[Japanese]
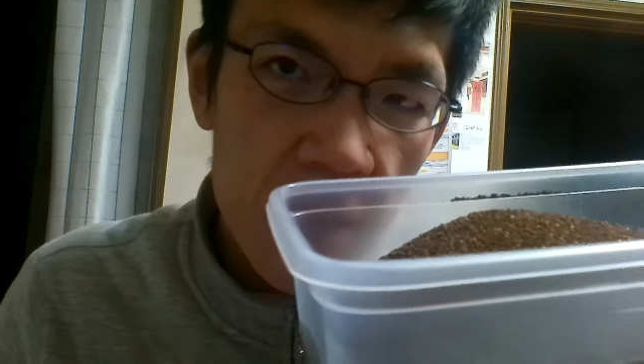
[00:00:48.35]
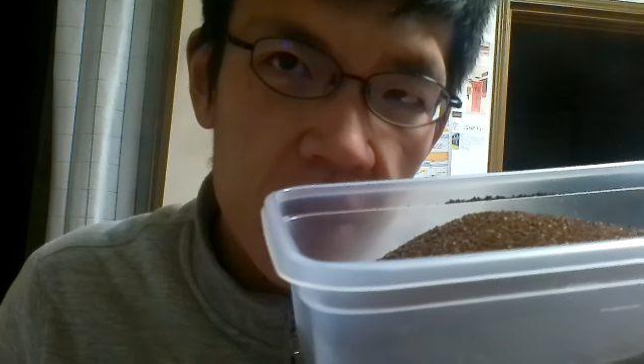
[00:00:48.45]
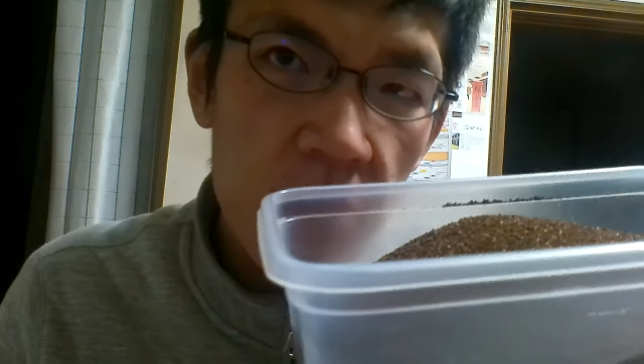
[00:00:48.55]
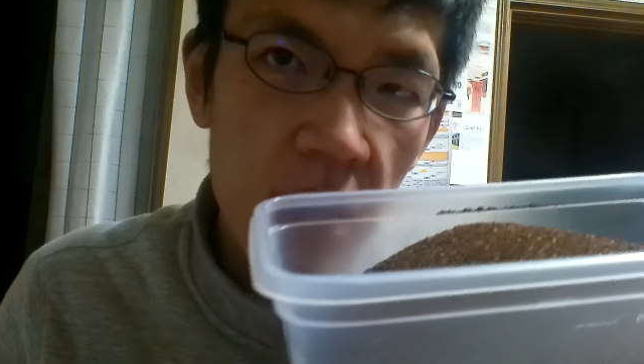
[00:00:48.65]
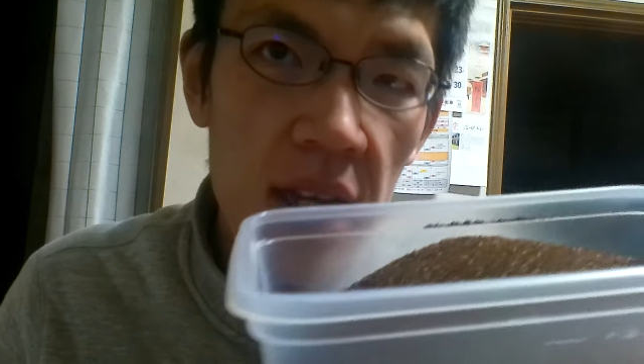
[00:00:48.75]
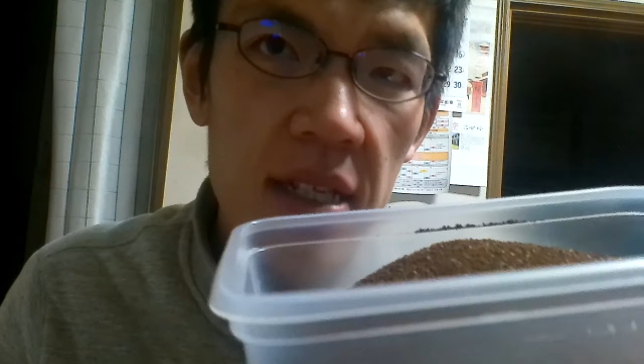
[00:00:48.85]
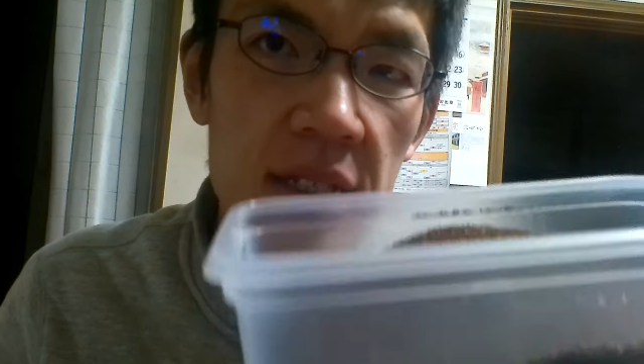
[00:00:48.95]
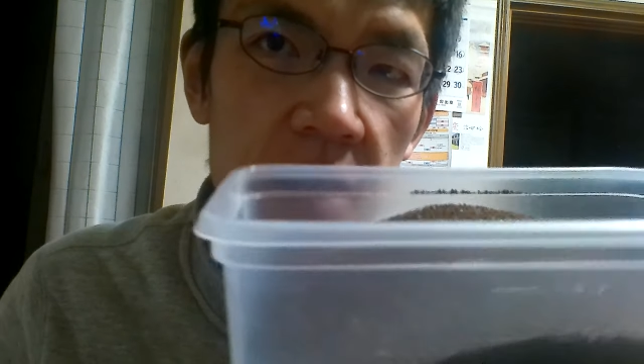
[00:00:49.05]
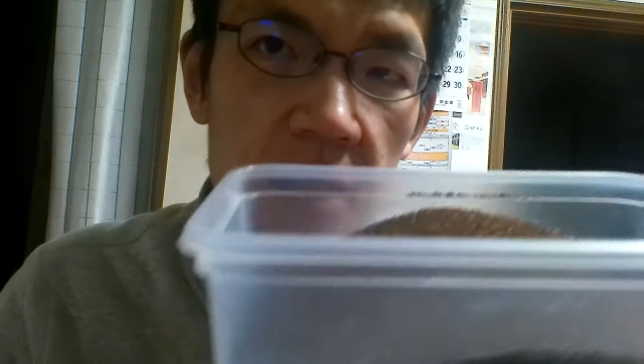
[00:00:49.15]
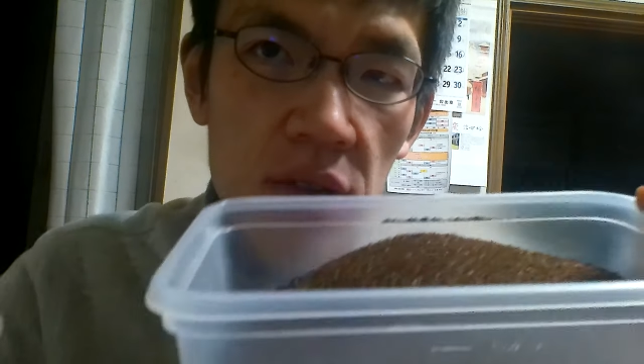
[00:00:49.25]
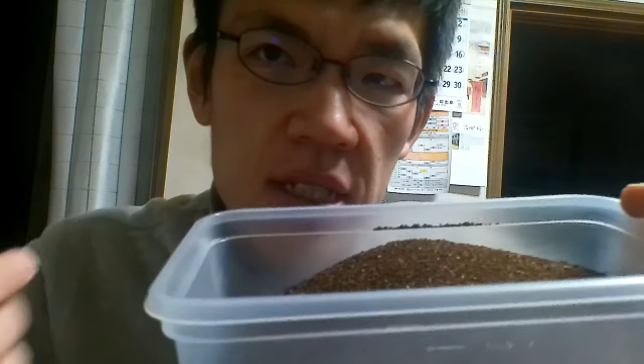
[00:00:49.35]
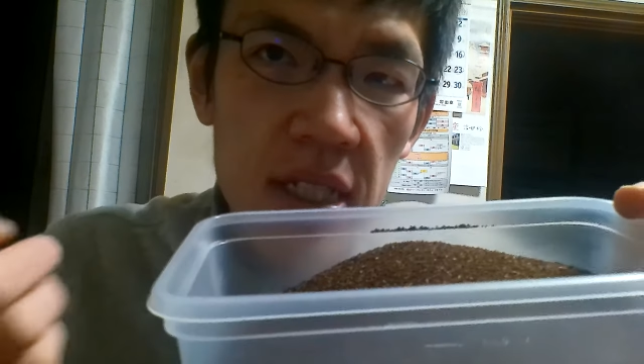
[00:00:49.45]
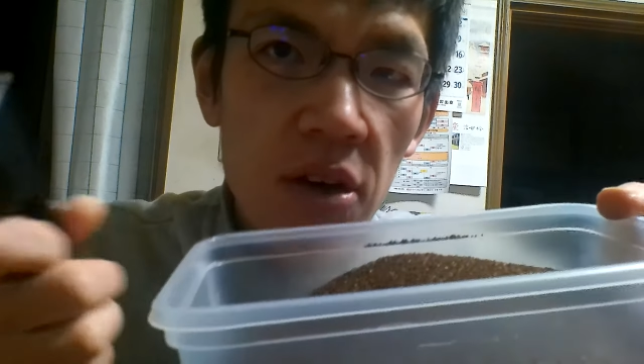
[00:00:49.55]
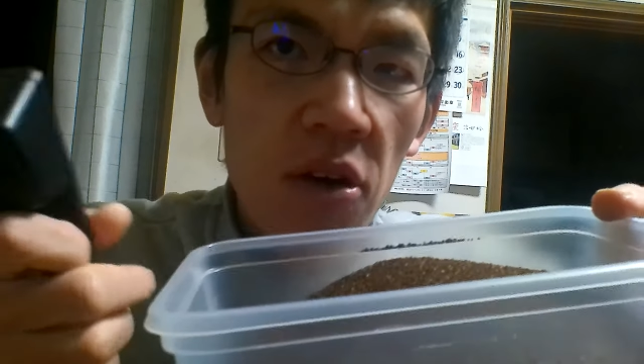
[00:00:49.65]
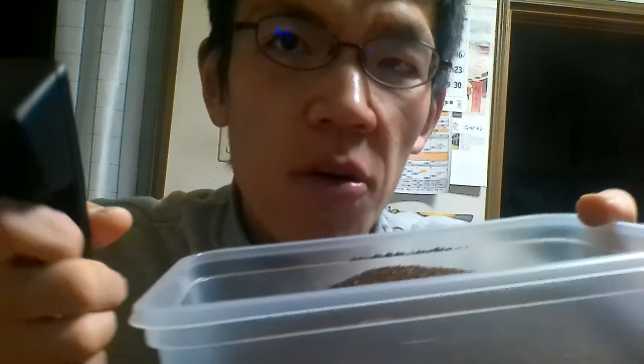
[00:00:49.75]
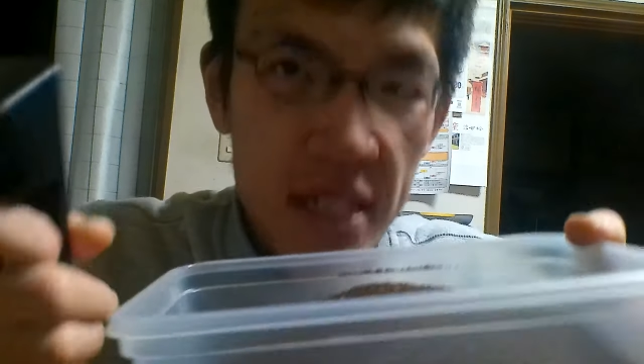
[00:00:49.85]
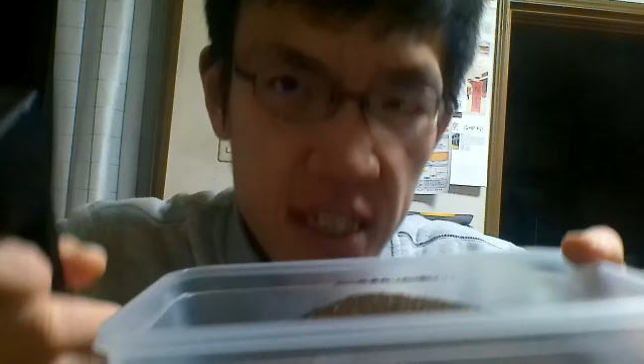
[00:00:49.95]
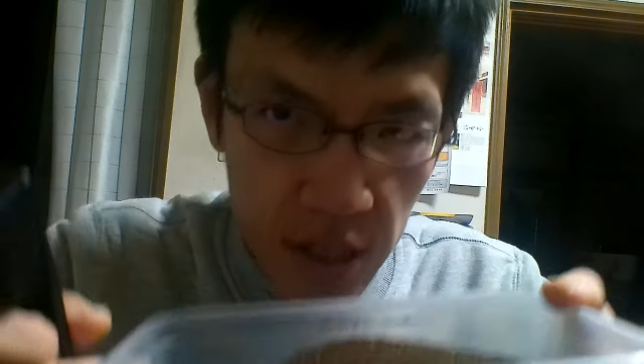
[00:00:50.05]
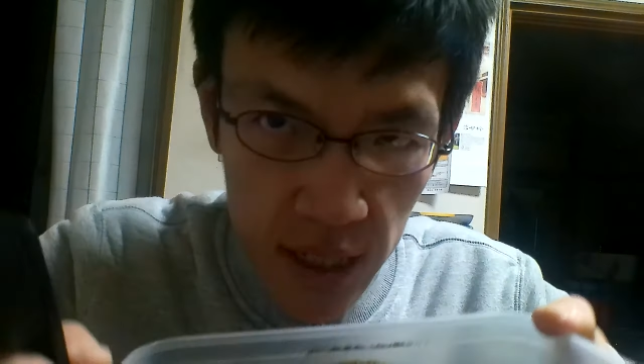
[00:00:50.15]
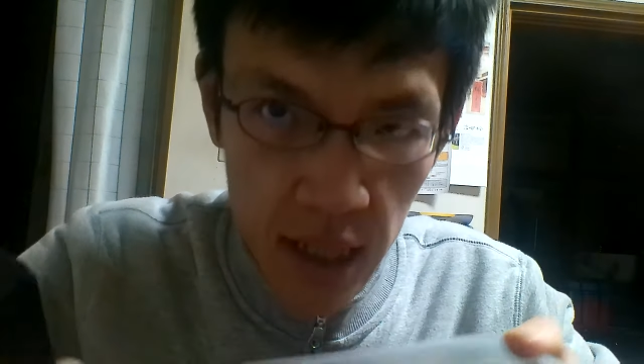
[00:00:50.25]
ので、少しお待ちくだ
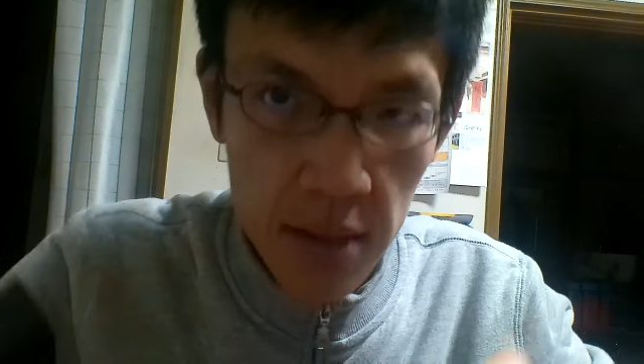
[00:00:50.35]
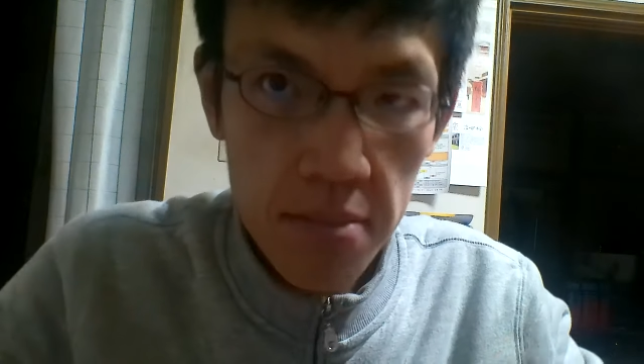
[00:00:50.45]
さい。